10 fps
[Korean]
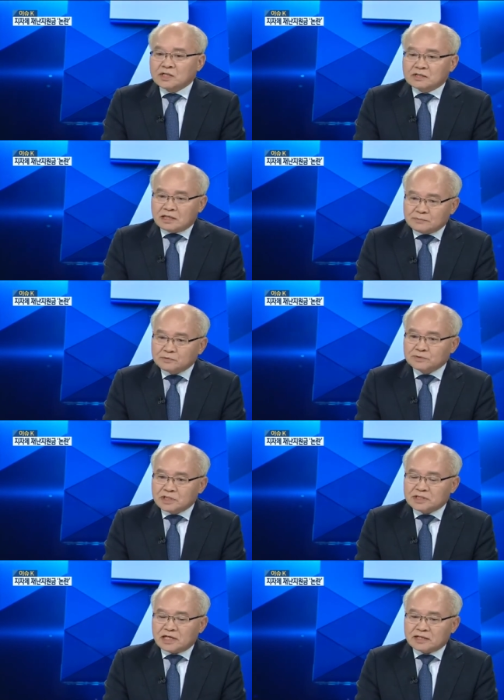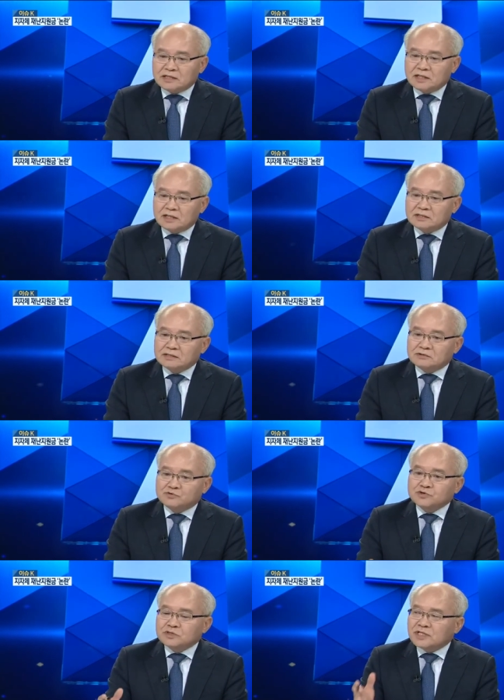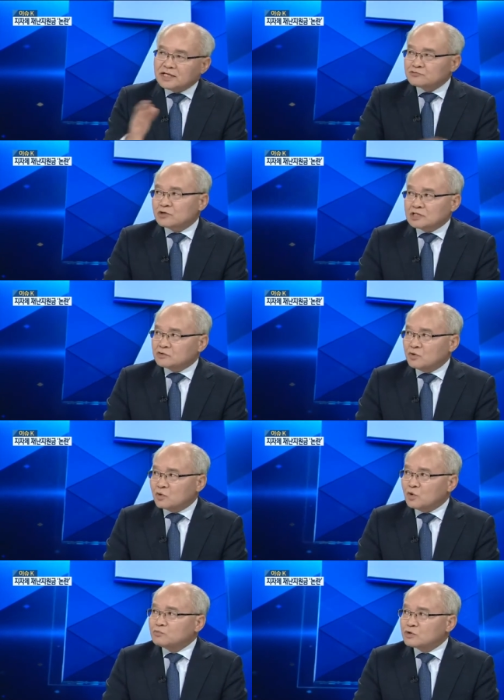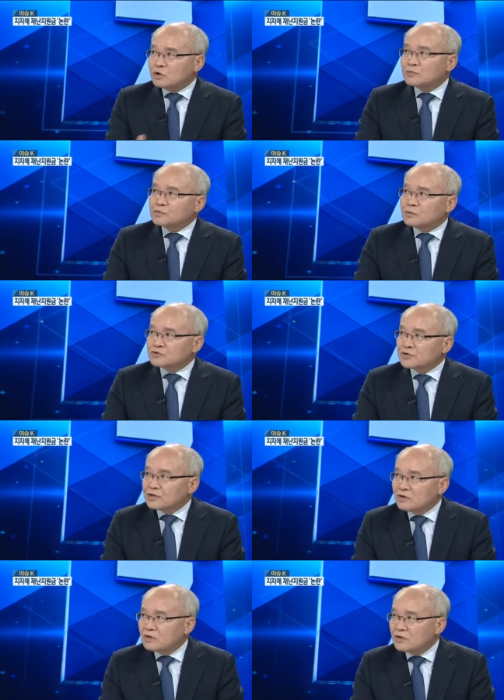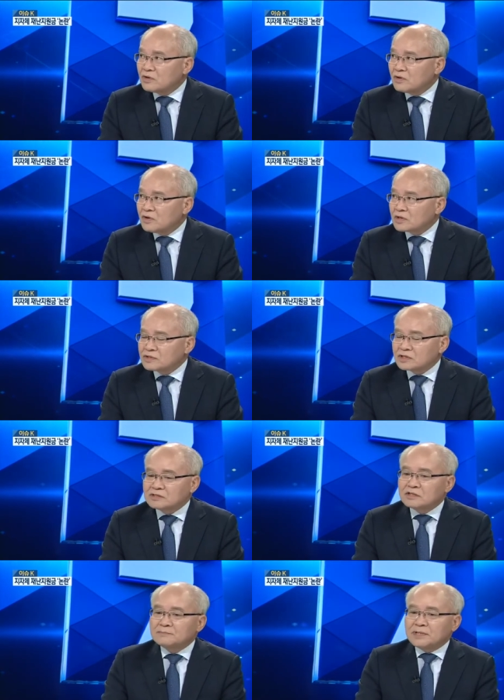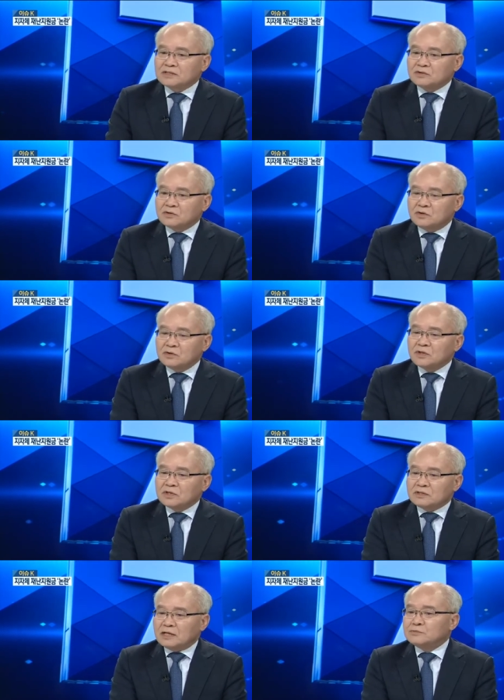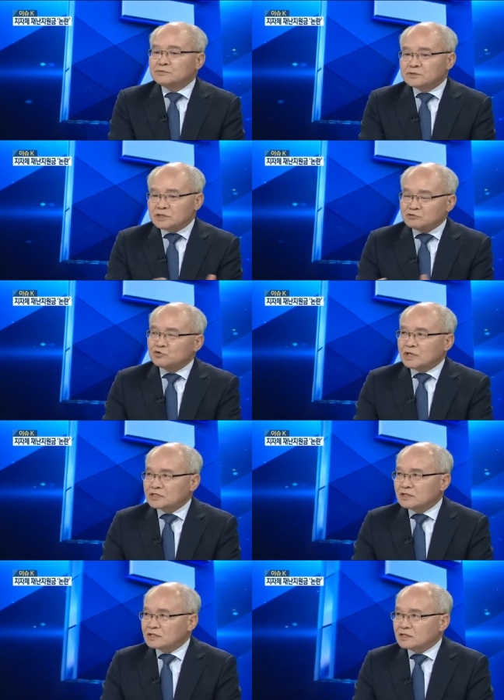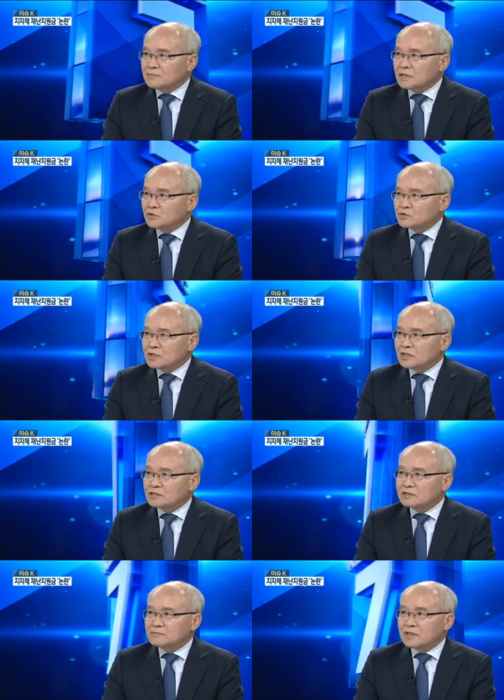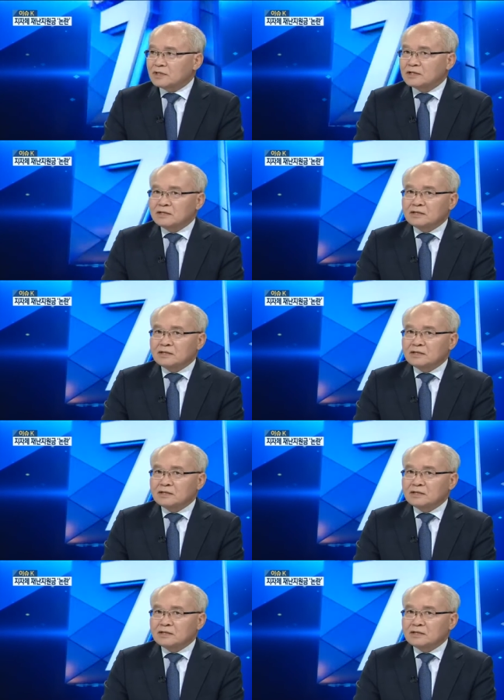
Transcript: 대부분이 자기의 그 군 세수 가지고 공무원 월급도 못 줘요. 아. 근데 그것마저도 대부분 전주 와서 살기 때문에 대도시 와서 살기 때문에